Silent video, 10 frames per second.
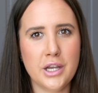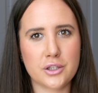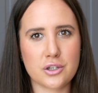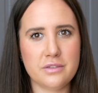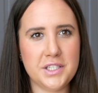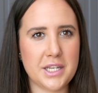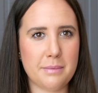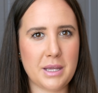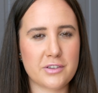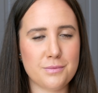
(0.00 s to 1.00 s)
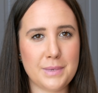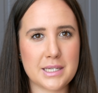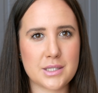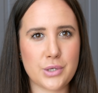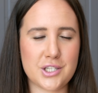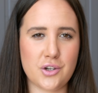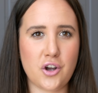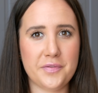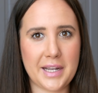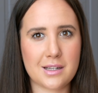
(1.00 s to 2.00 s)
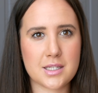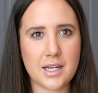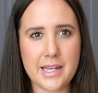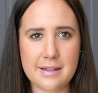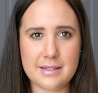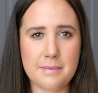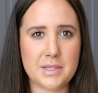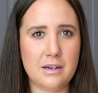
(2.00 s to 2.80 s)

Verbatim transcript: to oczywiście na pierwszym miejscu jest to kontakt z klientem,